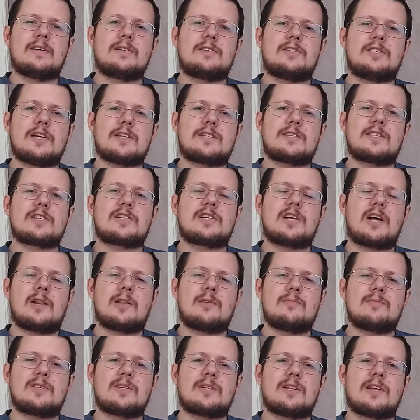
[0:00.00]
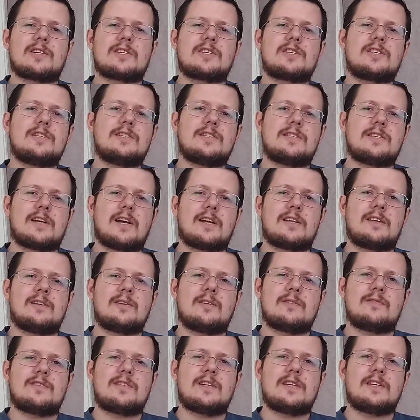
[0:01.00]
часто жалуемся на жизнь, как
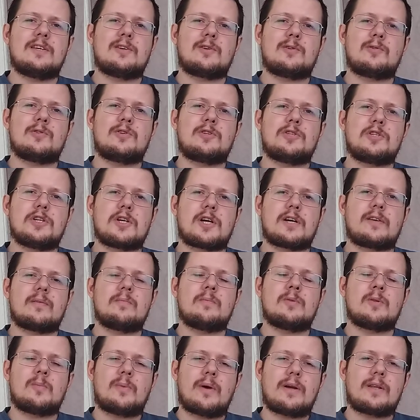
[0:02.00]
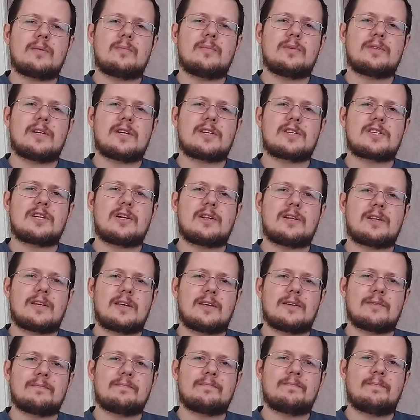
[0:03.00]
делают все герои Чехова. Именно поэтому мы так
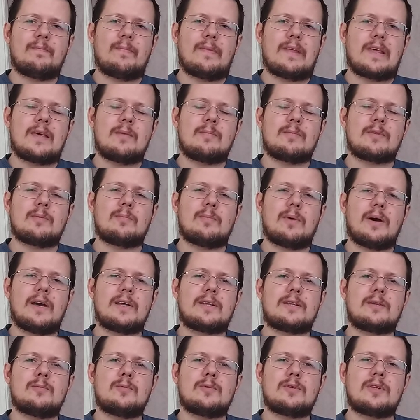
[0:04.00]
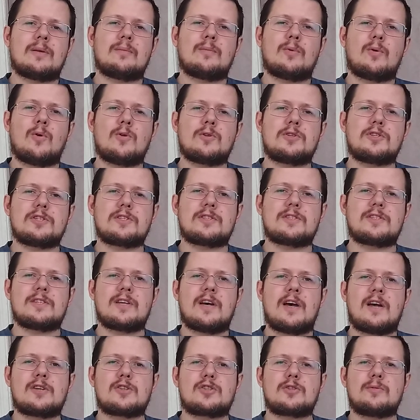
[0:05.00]
жалки. Именно поэтому нам
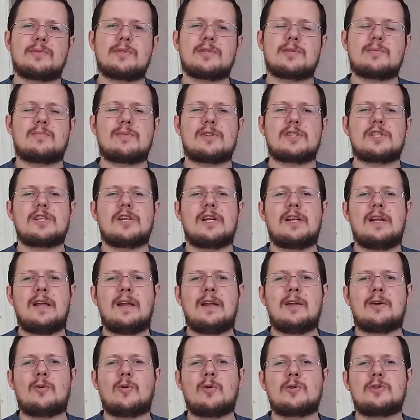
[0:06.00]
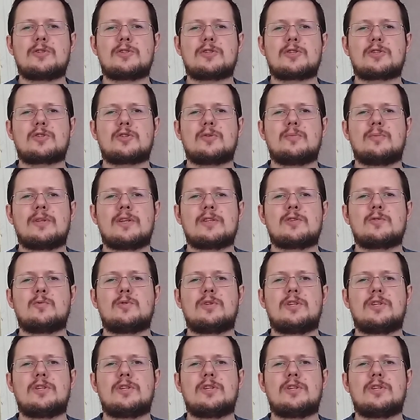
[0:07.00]
хочется, чтобы нас пожалели, хочется, чтобы нас